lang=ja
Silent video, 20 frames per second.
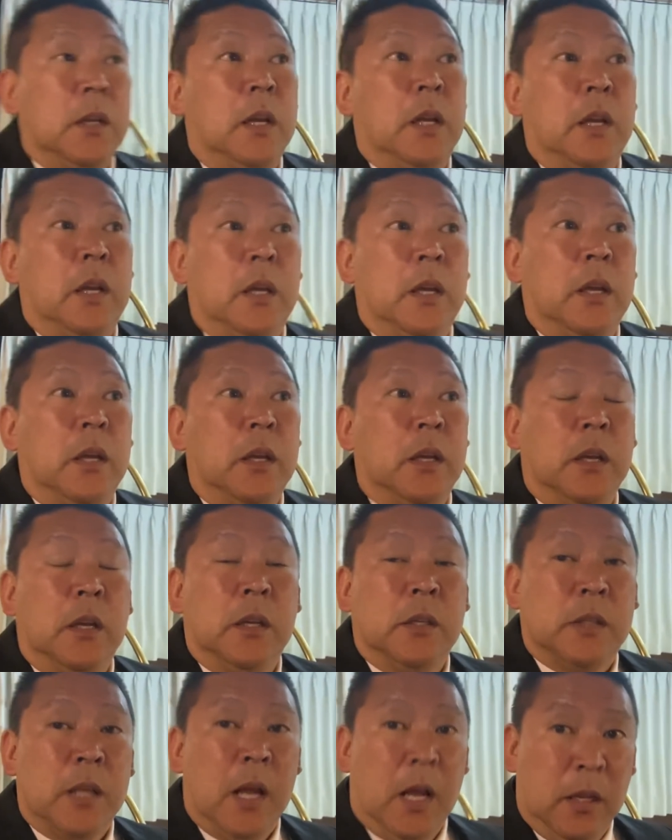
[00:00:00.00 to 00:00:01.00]

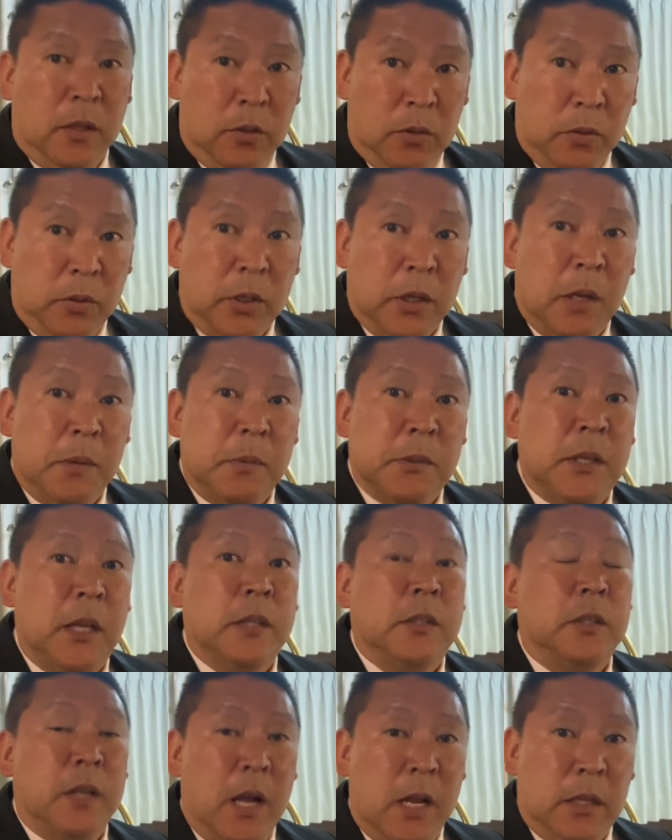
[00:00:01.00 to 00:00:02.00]
えー、賛同というか、さ
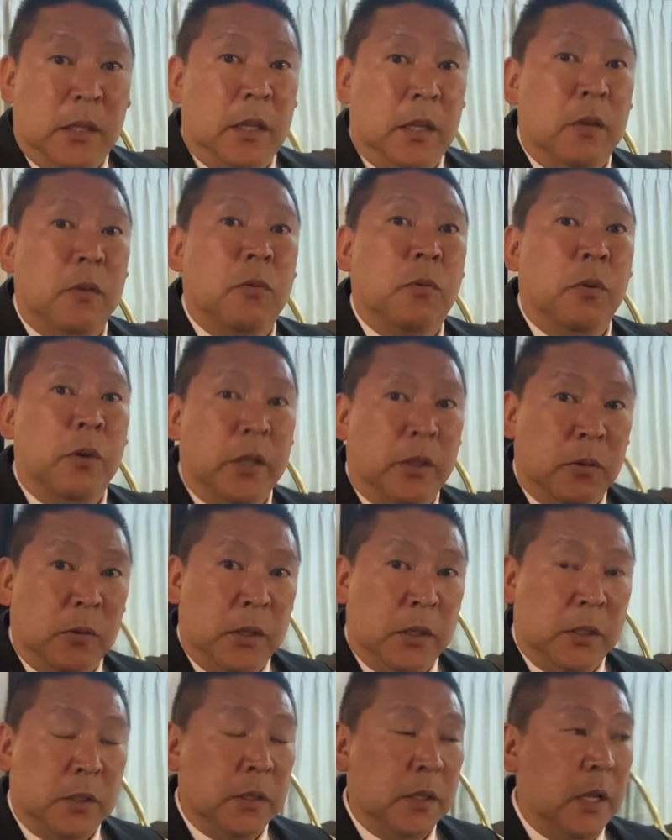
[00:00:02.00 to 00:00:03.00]
すがっていう声と
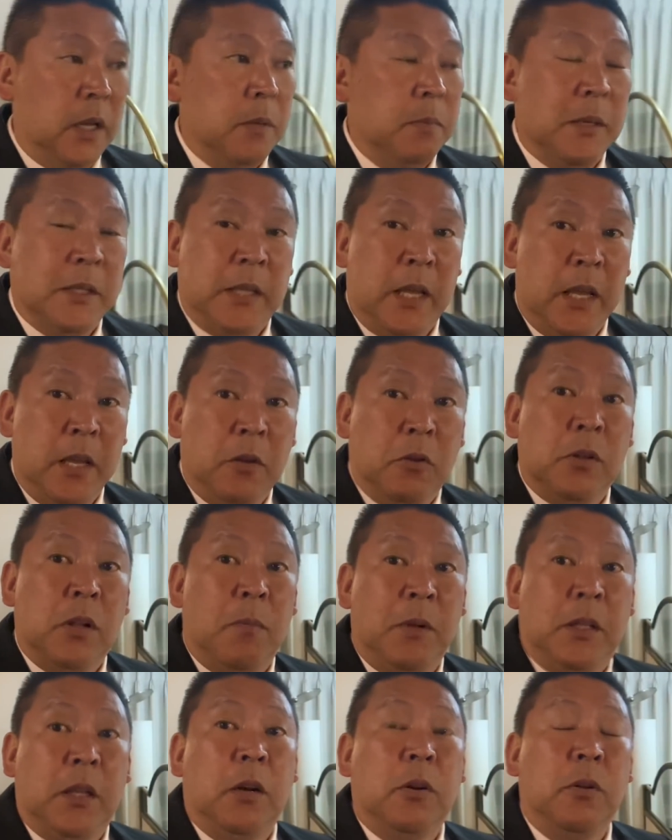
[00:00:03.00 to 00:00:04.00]
ですね、まあ、選挙舐
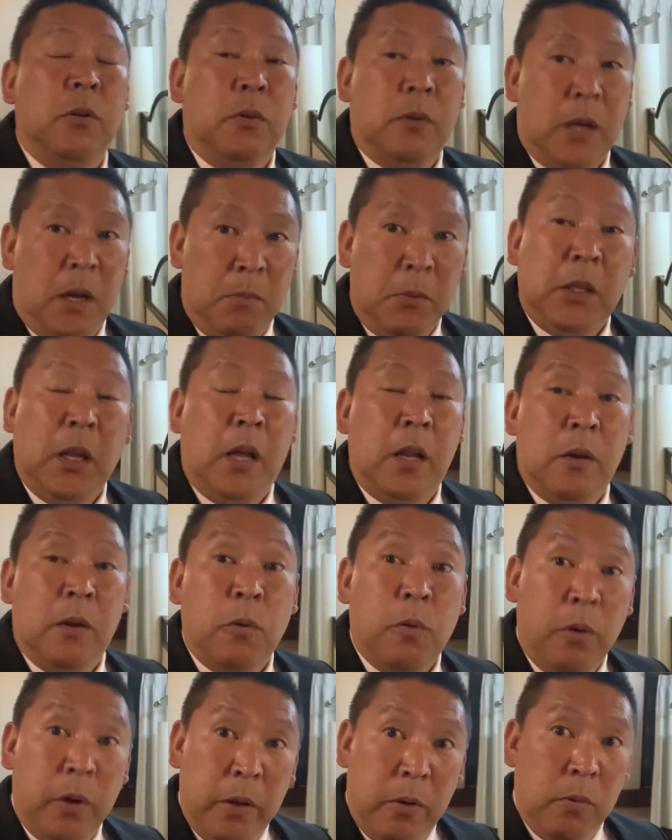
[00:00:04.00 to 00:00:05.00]
めてるのかみたいな
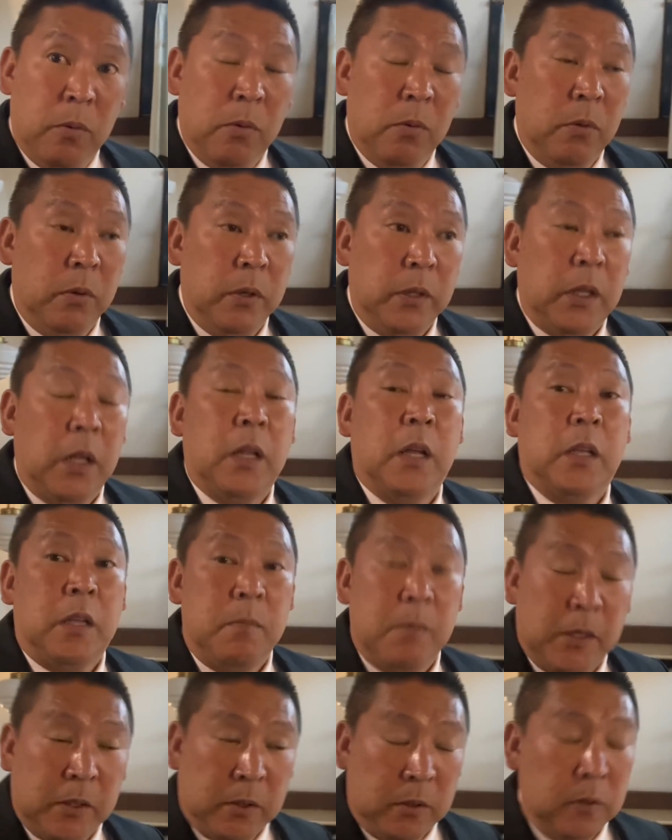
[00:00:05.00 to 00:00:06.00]
声をいただき
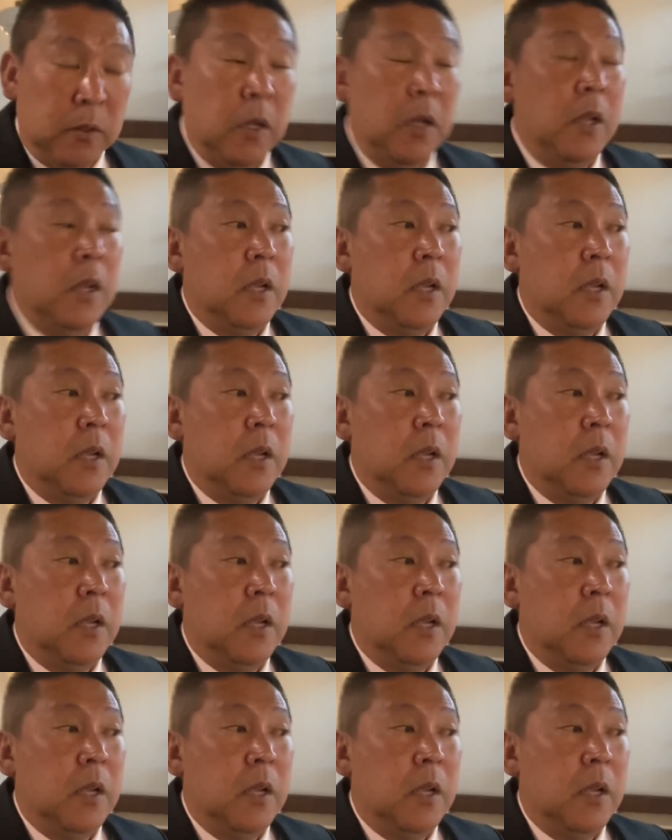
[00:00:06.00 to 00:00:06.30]
ます。